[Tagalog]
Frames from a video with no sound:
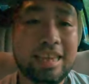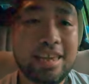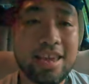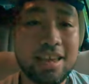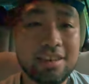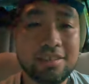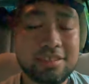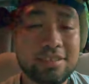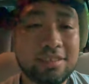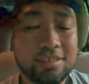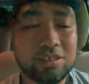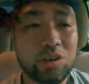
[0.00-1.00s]
Ayan.
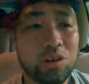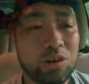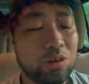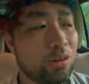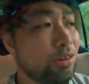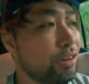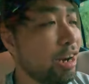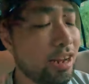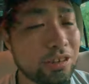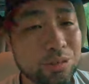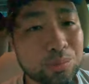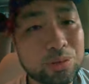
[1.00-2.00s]
So,
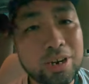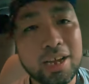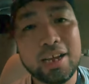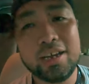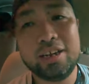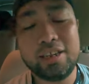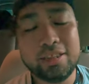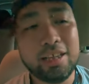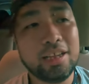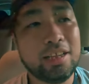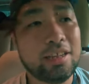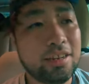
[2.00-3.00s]
lunch muna. And
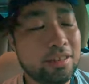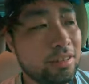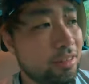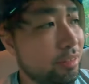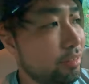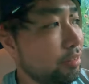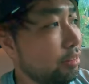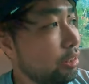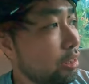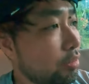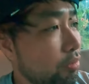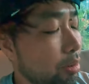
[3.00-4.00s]
then,
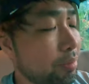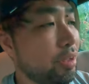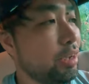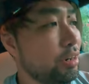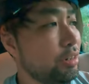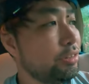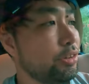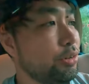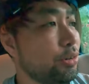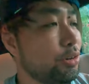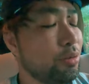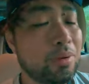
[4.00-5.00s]
from here,
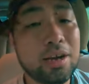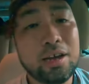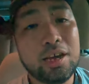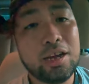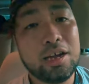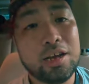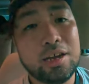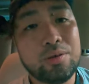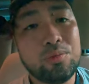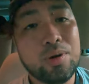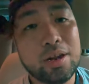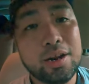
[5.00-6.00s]
siguro
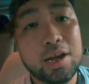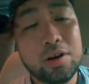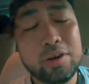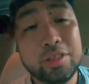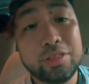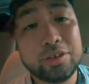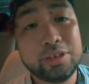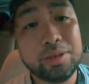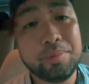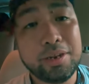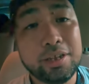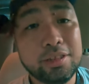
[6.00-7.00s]
mga 1 hour and 30
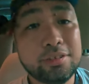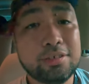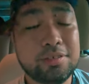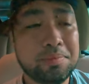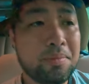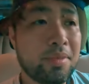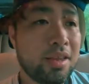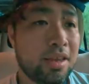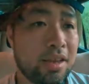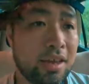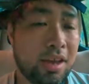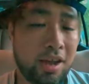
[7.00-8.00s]
minutes,
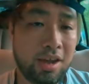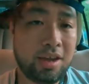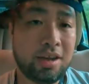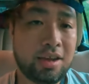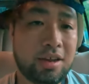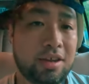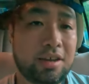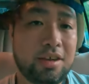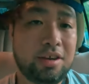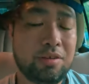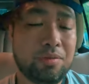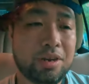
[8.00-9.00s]

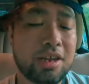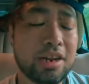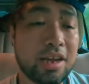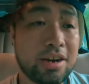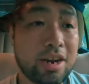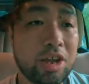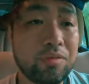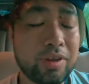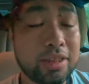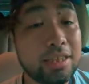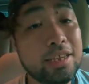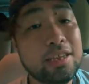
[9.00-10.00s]
uh, we're gonna arrive
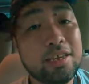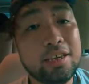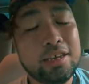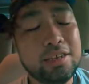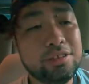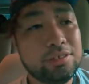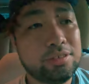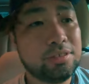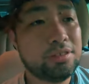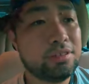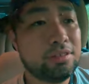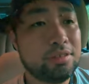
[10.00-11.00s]
at
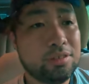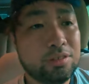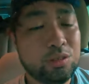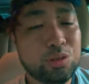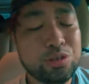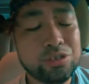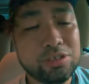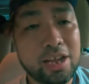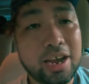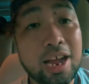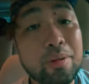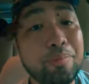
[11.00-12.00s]
E-Kings dun
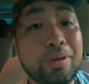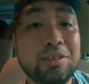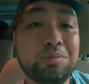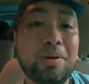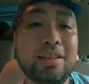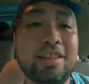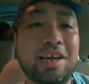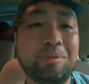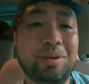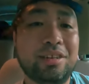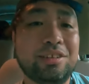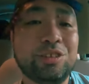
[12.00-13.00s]
sa camping spot
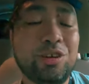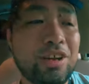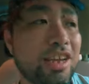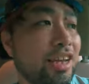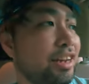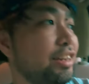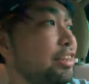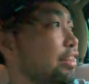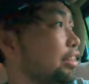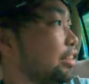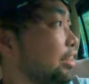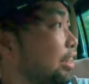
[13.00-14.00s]
namin. So, ayan.
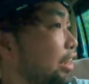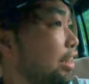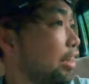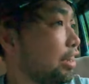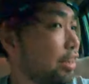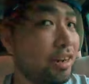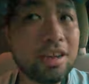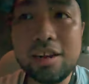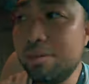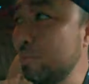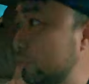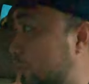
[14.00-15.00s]
Uh,
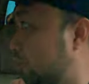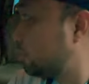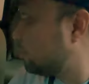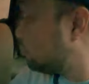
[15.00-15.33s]
nakalimutan ko